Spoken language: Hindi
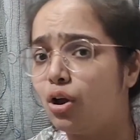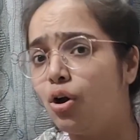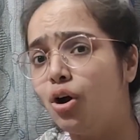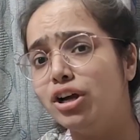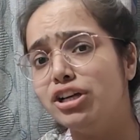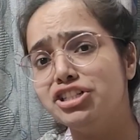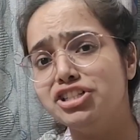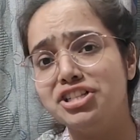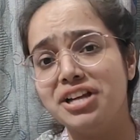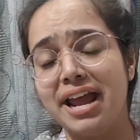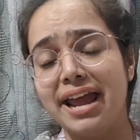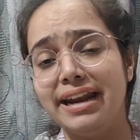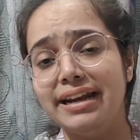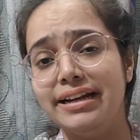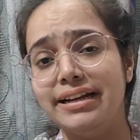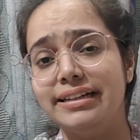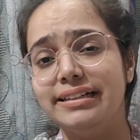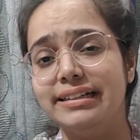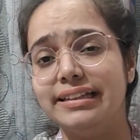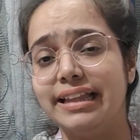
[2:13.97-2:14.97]
और शेयर
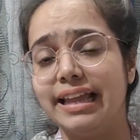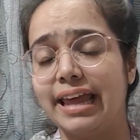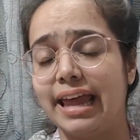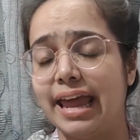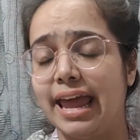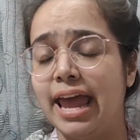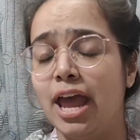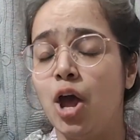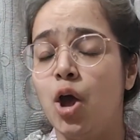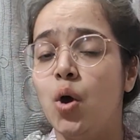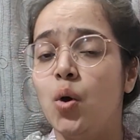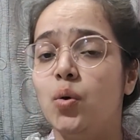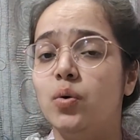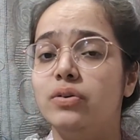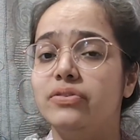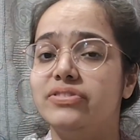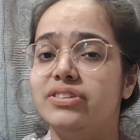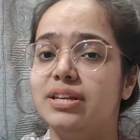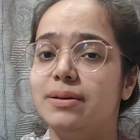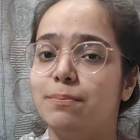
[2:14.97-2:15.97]
करते हैं
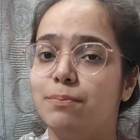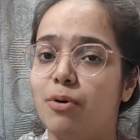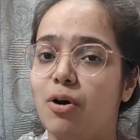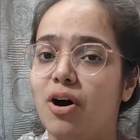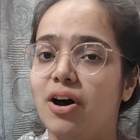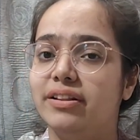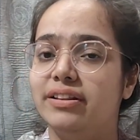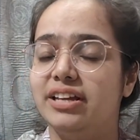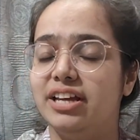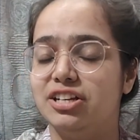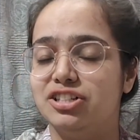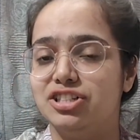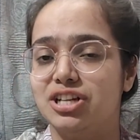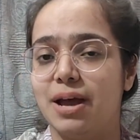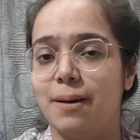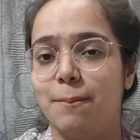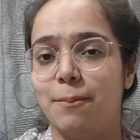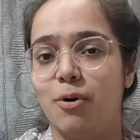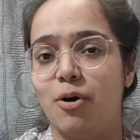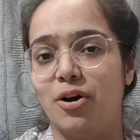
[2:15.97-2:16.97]
उनसे बहुत ही
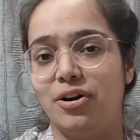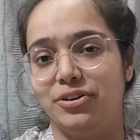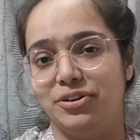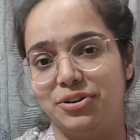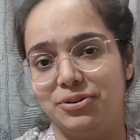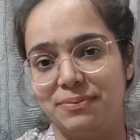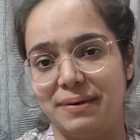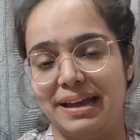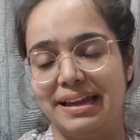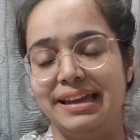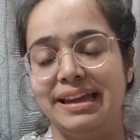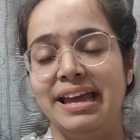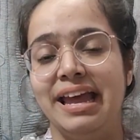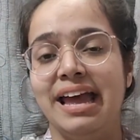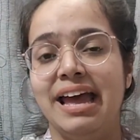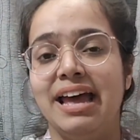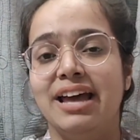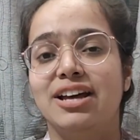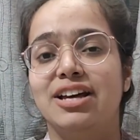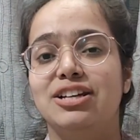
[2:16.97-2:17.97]
अच्छा बॉन्ड तो भाई
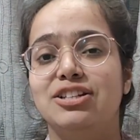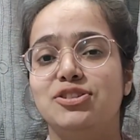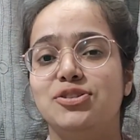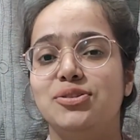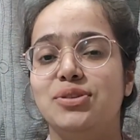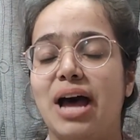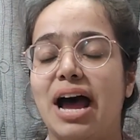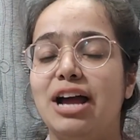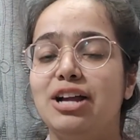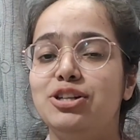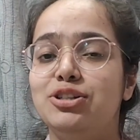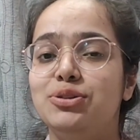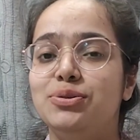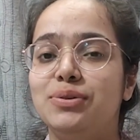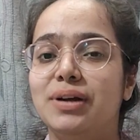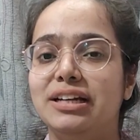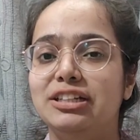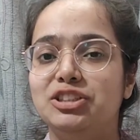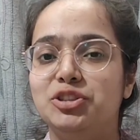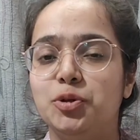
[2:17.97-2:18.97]
सुधांशु
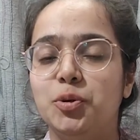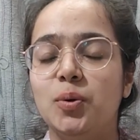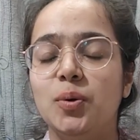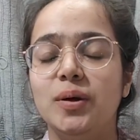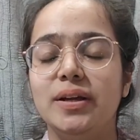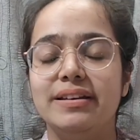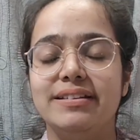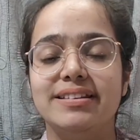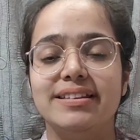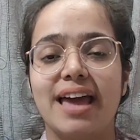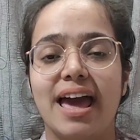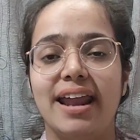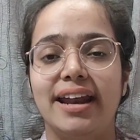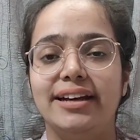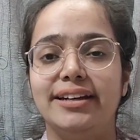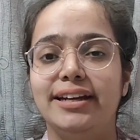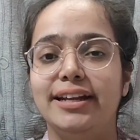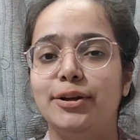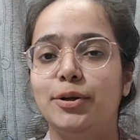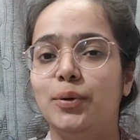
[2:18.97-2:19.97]
का जो इस
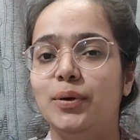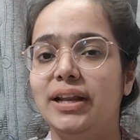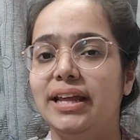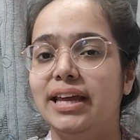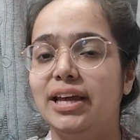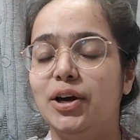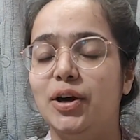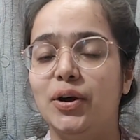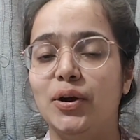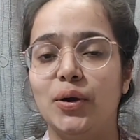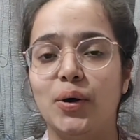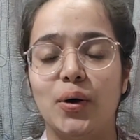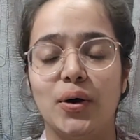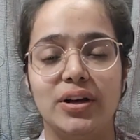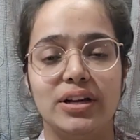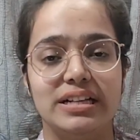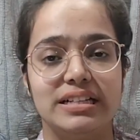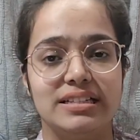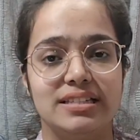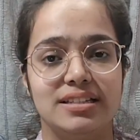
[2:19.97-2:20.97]
कैरेक्टर को लेकर और
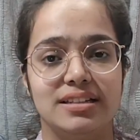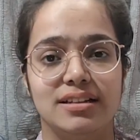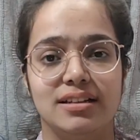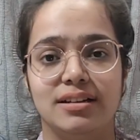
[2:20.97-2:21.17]
इस